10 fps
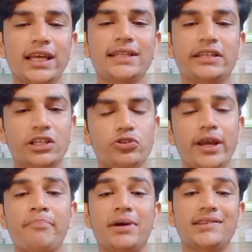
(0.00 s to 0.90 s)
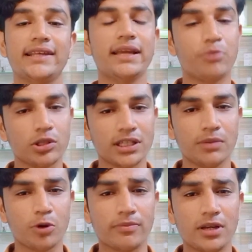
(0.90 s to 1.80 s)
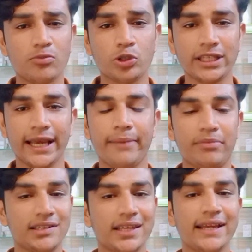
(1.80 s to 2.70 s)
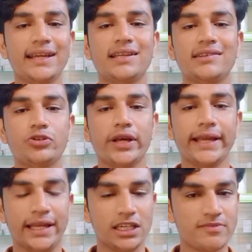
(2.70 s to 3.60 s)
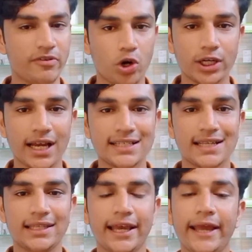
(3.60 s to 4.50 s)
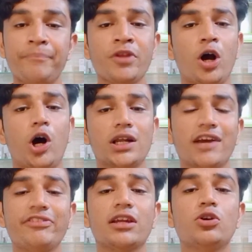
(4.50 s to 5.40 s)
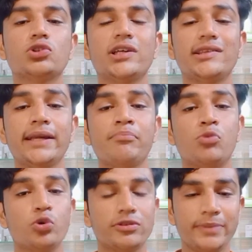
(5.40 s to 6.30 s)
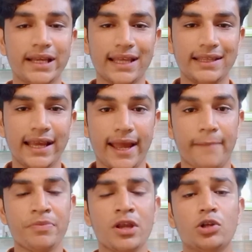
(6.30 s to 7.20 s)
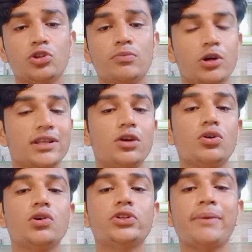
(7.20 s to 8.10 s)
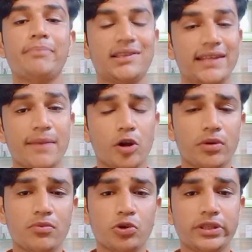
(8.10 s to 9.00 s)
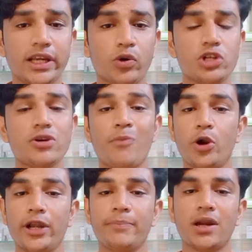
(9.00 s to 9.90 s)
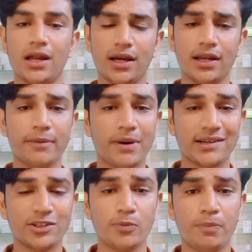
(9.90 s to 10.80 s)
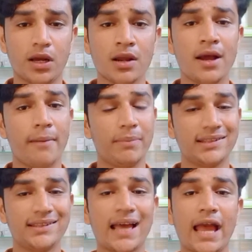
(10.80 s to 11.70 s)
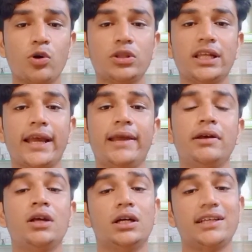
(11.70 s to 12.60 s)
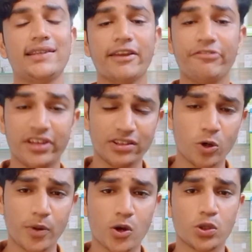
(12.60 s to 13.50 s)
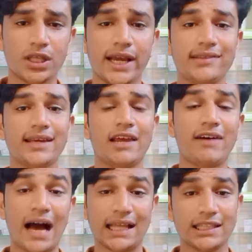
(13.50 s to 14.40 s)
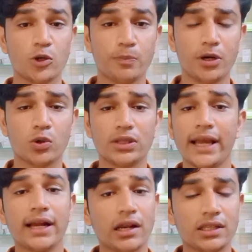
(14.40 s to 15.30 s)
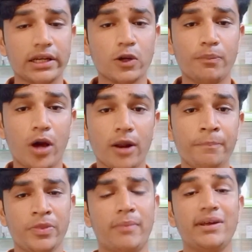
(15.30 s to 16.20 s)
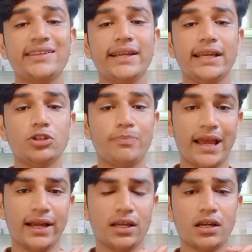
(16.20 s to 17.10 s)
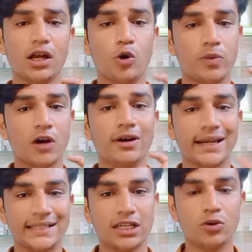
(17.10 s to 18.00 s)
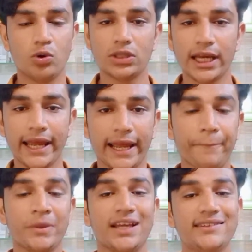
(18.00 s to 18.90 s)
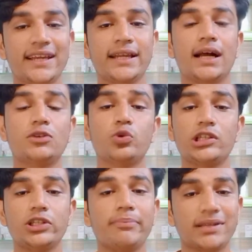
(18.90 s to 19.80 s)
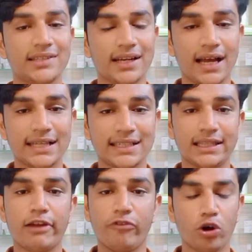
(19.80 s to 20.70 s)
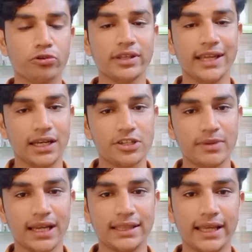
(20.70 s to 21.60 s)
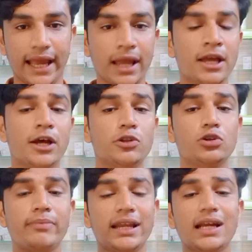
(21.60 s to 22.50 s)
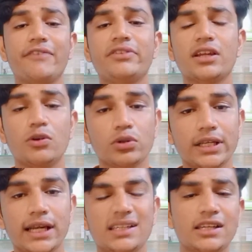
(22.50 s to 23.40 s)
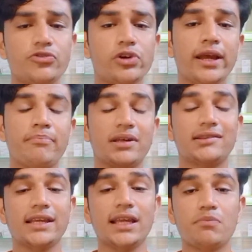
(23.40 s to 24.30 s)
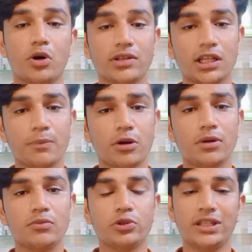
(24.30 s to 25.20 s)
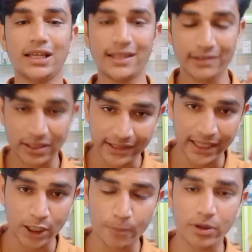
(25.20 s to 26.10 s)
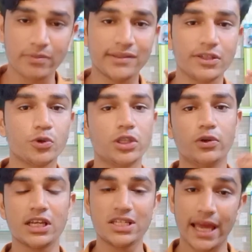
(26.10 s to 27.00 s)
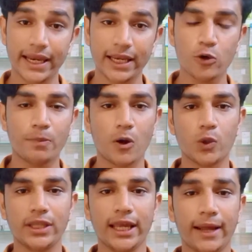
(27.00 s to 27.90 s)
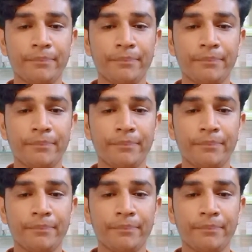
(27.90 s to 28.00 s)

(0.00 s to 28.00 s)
हैं जिन्हें जो है मस्से की बहुत ज्यादा प्रॉब्लम होती है मस्सा यानी कि जिसे जो है इंग्लिश में वर्ड कहा जाता है और काफी सारे लोग जो इसे मूज भी कहते हैं तो बहुत सारे लोगों को जो है मस्से की प्रॉब्लम होती है उन्हें जो है बॉडी पर अलग अलग पार्ट्स के ऊपर मस्से आए होते हैं जैसे कि फेस के ऊपर होता है इसके अलावा हाथ के ऊपर होता है गर्दन के ऊपर मस्सा यानी कि जो ब्लैक कलर का उभरा हुआ रीजन होता है स्किन का तो उसे जो मस्सा कहा जाता है वर्ड उसे इंग्लिश में कहते हैं तो मैंने काफी सारे लोग देखा है जिन्हें जो है मस्से की बहुत ज्यादा प्रॉब्लम होती है स्किन के ऊपर मस्से होते हैं उनके चेहरे के ऊपर होते हैं